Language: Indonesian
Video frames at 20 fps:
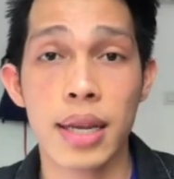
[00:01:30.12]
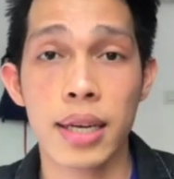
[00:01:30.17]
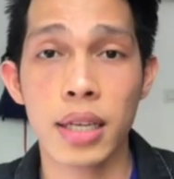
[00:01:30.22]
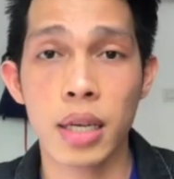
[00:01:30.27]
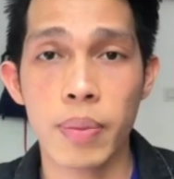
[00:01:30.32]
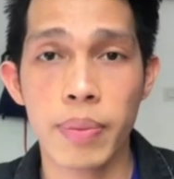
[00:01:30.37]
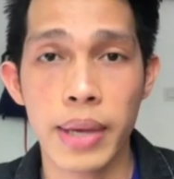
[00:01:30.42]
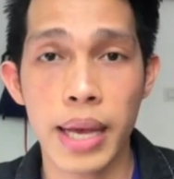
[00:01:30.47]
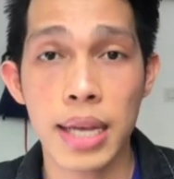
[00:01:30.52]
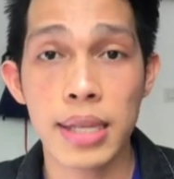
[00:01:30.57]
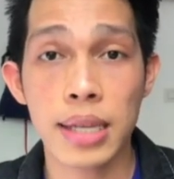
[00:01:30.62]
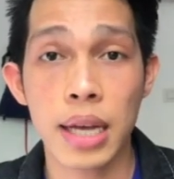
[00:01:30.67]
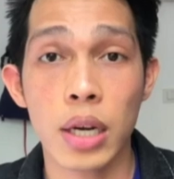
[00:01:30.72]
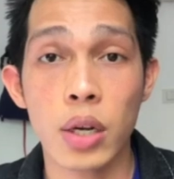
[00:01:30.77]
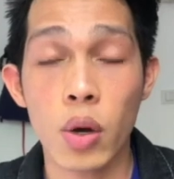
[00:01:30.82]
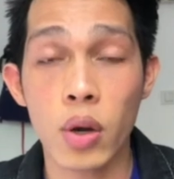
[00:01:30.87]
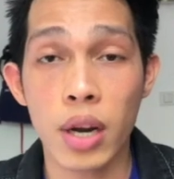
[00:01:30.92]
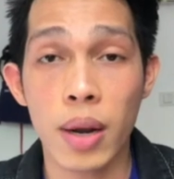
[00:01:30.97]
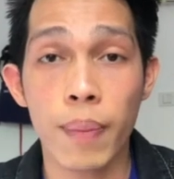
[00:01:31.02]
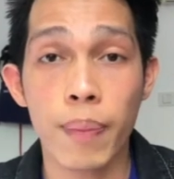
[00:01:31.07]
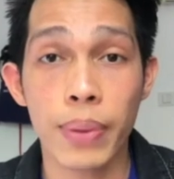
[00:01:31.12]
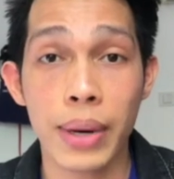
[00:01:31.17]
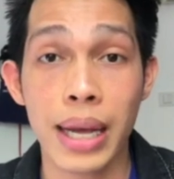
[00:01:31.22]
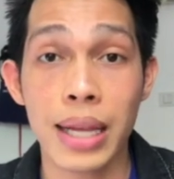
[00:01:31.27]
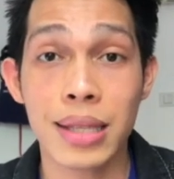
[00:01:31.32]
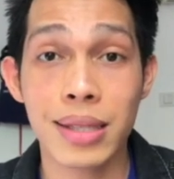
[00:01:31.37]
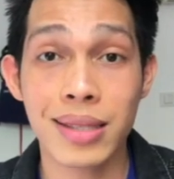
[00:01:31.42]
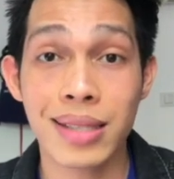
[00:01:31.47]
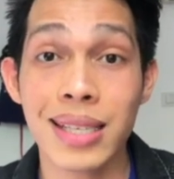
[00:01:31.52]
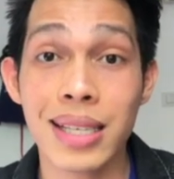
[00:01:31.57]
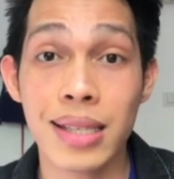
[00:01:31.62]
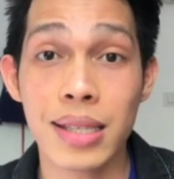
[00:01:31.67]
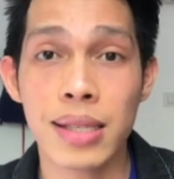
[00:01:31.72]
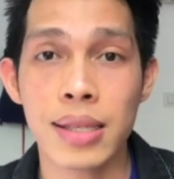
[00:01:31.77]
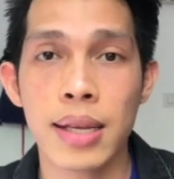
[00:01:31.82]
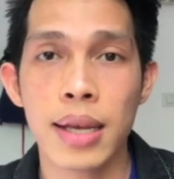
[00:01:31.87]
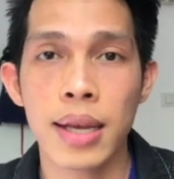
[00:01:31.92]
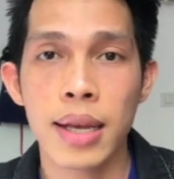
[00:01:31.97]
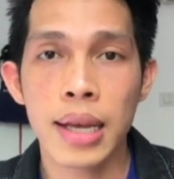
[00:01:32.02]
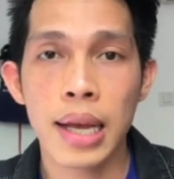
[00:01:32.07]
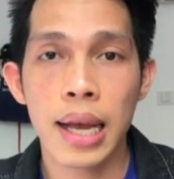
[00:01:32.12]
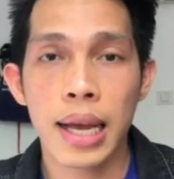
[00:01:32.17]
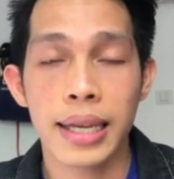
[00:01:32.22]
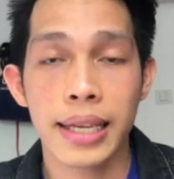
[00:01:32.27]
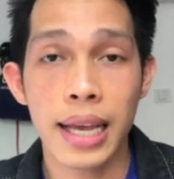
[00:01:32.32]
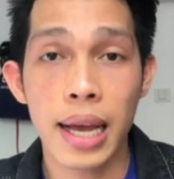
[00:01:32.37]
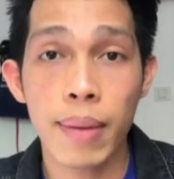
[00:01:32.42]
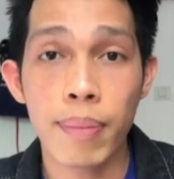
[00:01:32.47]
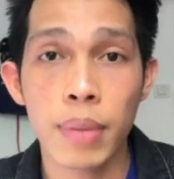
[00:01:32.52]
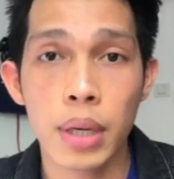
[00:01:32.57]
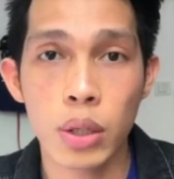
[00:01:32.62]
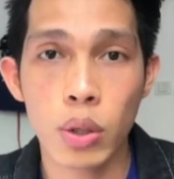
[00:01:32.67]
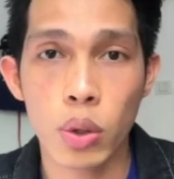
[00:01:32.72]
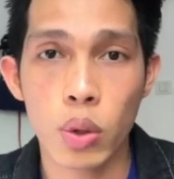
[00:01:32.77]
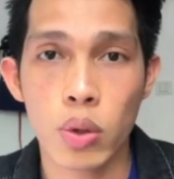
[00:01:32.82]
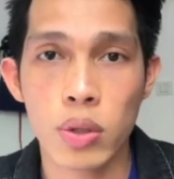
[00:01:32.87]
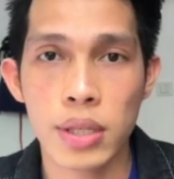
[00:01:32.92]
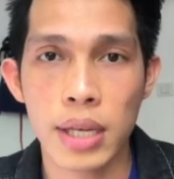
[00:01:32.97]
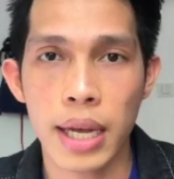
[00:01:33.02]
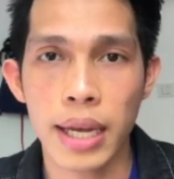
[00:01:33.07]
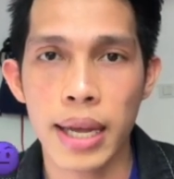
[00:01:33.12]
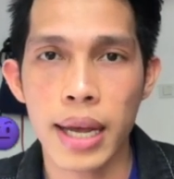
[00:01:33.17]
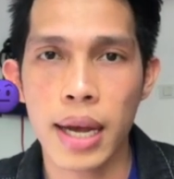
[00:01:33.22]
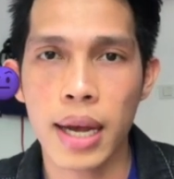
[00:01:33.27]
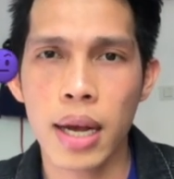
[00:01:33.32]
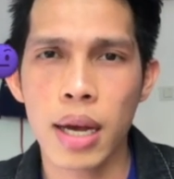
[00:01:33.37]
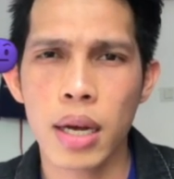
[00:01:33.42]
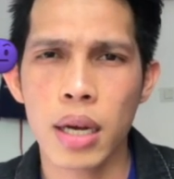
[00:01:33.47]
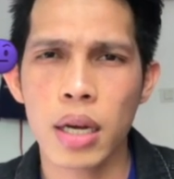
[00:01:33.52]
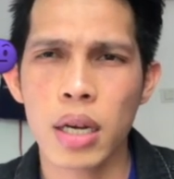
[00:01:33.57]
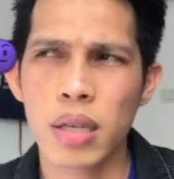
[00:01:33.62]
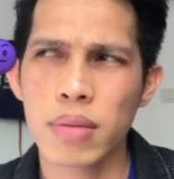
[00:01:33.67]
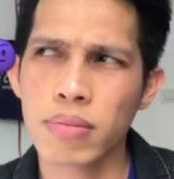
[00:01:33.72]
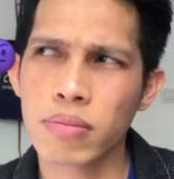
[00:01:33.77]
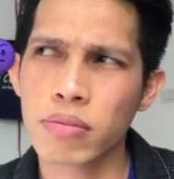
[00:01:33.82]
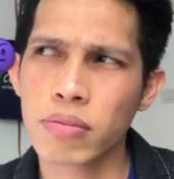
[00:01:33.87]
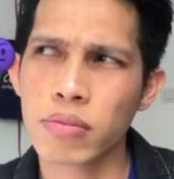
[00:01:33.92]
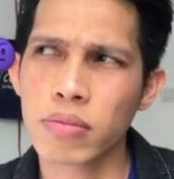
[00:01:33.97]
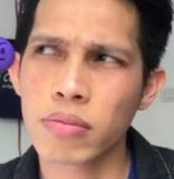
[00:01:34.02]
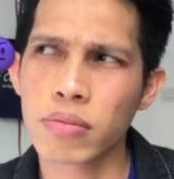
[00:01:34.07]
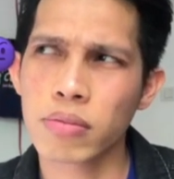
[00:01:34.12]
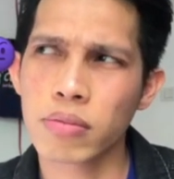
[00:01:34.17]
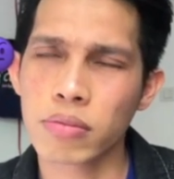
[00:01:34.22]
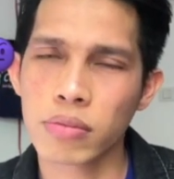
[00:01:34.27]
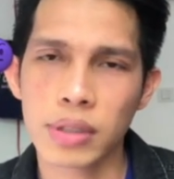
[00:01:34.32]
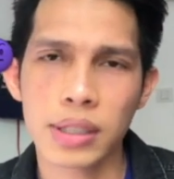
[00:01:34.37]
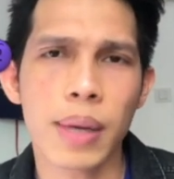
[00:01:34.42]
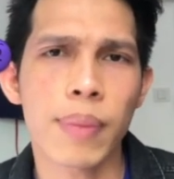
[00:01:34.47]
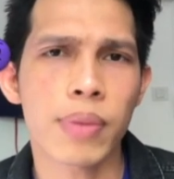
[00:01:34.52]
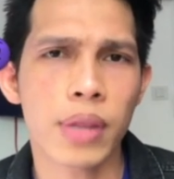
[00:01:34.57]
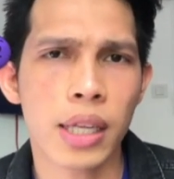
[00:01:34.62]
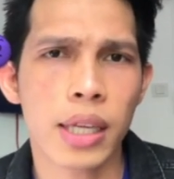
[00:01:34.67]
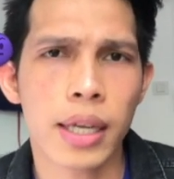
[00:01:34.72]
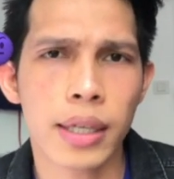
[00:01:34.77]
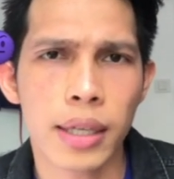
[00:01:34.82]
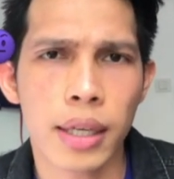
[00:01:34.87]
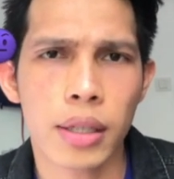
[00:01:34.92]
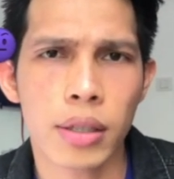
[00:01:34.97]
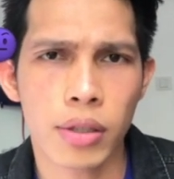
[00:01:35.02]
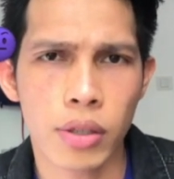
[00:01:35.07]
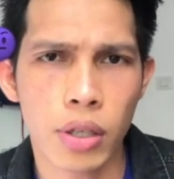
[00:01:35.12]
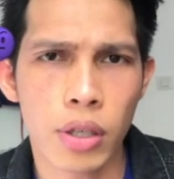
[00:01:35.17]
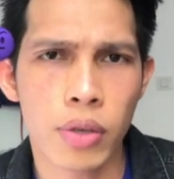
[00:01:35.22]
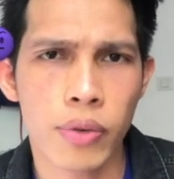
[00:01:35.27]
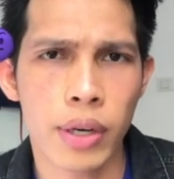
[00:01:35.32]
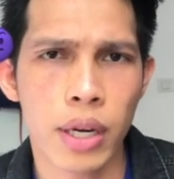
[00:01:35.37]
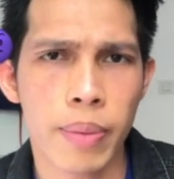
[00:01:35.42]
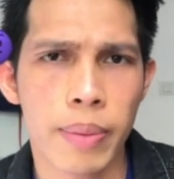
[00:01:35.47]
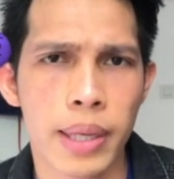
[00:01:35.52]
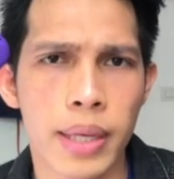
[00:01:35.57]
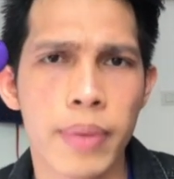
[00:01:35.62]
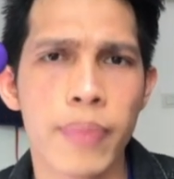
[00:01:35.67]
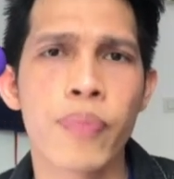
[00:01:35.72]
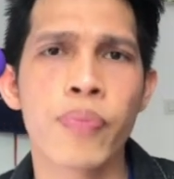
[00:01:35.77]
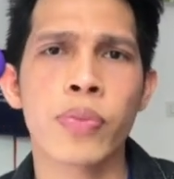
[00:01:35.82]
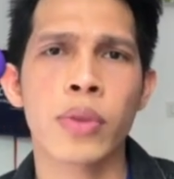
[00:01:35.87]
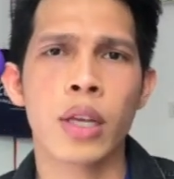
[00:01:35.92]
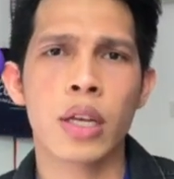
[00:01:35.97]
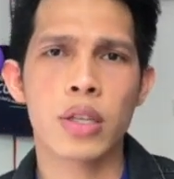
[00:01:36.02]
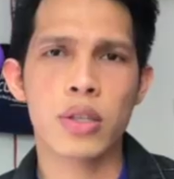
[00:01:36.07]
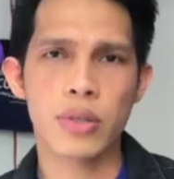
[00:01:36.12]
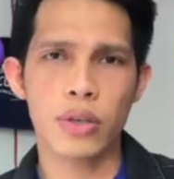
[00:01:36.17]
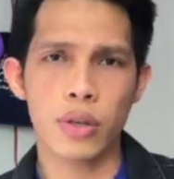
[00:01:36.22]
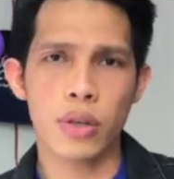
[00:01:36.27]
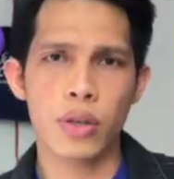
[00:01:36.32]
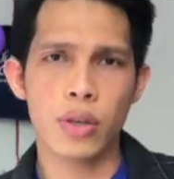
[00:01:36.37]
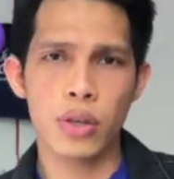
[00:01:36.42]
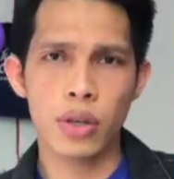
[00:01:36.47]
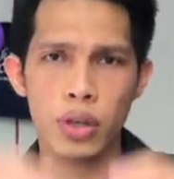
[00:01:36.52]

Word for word: kebiasaan orang Prancis yang menurut saya something like that. You know what I mean? So,